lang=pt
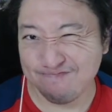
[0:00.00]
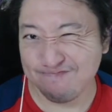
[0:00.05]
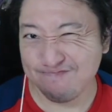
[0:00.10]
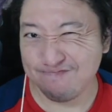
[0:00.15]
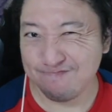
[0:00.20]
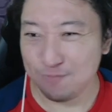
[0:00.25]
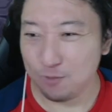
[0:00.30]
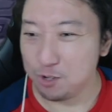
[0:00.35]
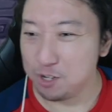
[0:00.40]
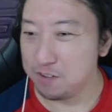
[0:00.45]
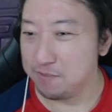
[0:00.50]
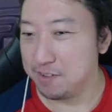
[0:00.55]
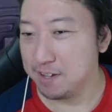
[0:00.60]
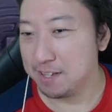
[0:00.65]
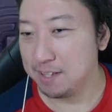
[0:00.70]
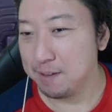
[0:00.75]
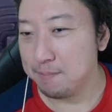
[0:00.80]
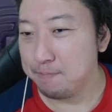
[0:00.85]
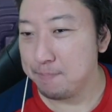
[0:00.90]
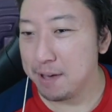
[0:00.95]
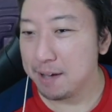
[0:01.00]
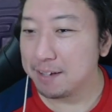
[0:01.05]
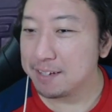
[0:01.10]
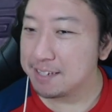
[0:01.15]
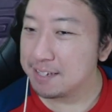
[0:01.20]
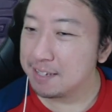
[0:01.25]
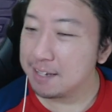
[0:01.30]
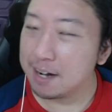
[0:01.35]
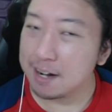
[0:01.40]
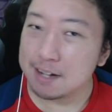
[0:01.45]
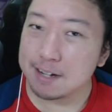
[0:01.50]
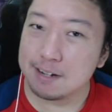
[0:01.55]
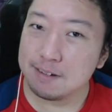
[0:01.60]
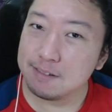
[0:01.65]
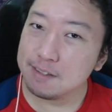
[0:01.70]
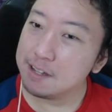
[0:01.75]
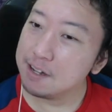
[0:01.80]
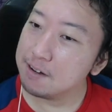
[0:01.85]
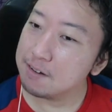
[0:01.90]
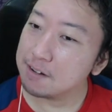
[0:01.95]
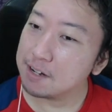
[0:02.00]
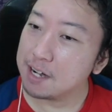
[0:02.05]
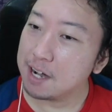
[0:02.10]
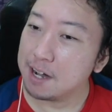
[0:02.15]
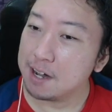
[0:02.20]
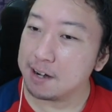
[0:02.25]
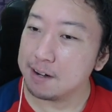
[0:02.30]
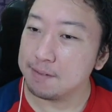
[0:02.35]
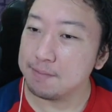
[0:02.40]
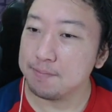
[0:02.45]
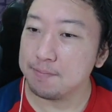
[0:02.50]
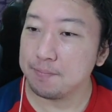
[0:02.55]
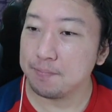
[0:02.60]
Não devia ter pego esse dragão, não, cara.